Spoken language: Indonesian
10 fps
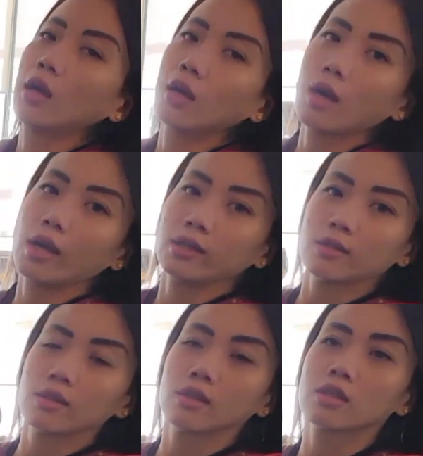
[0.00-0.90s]
guys
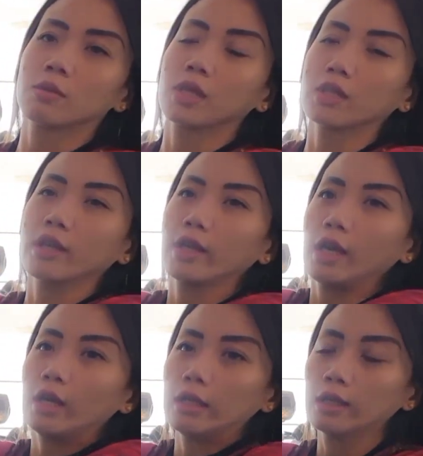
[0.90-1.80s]
sebenarnya ya
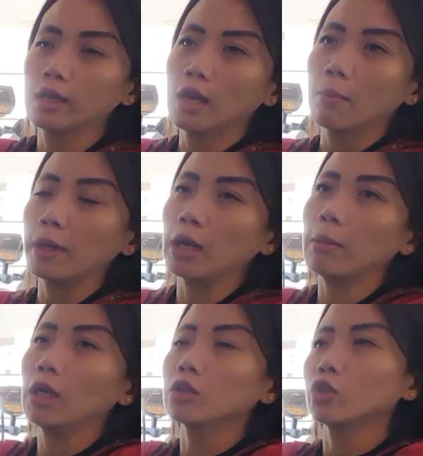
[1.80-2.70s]
banyak
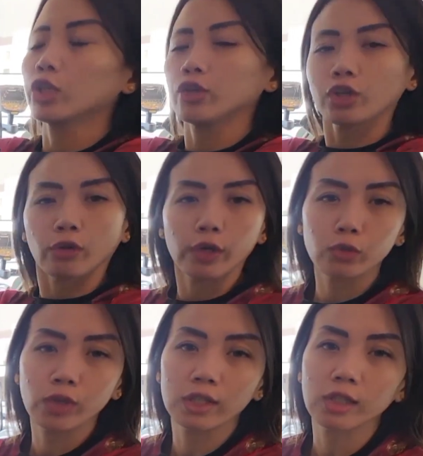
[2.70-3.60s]
banget loh cewek-cewek tuh
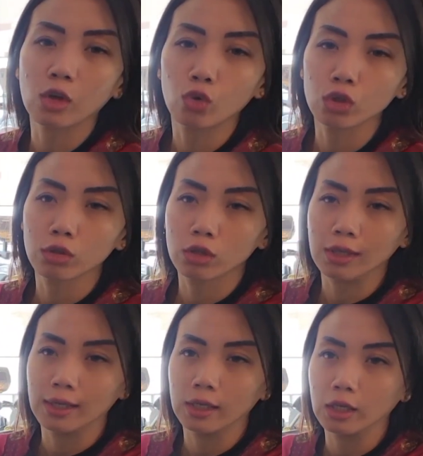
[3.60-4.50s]
yang takut
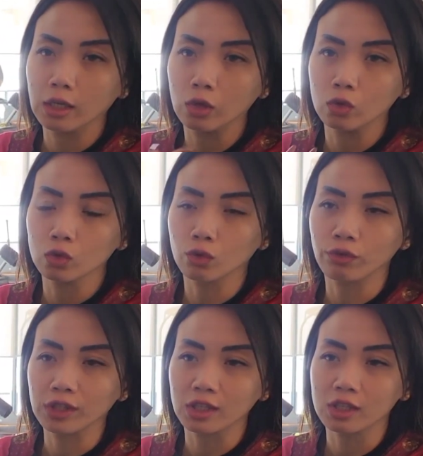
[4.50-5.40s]
uh, untuk
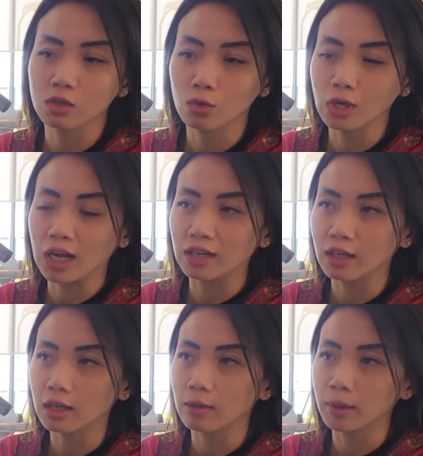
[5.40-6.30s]
fitness tuh
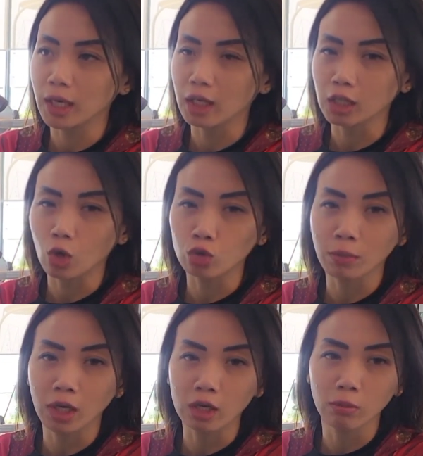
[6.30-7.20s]
karena mereka takut
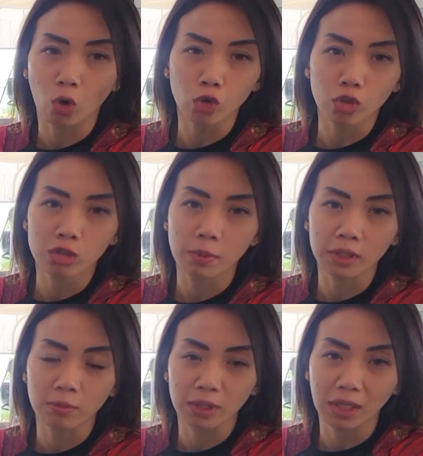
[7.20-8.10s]
badannya berotot
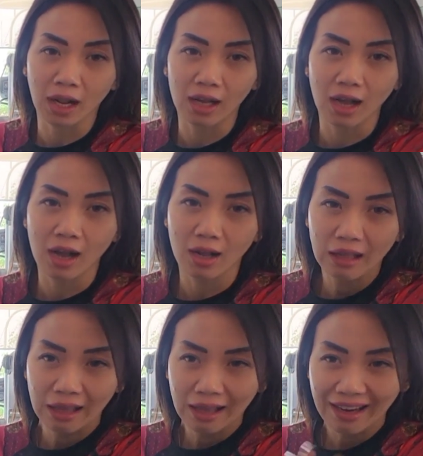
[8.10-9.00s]
seperti binaraga
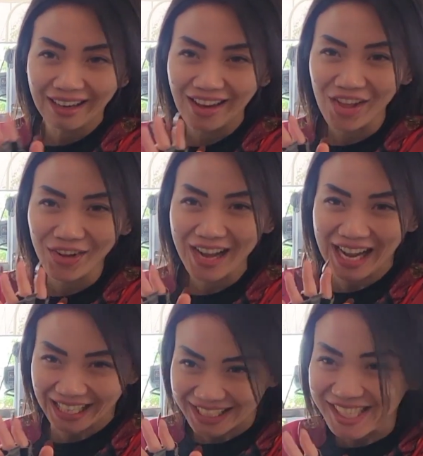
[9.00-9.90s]
Hello
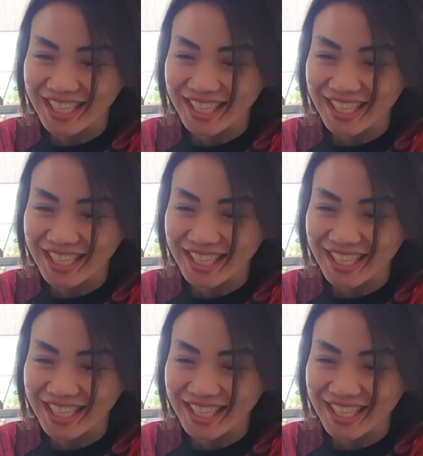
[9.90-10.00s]
guys,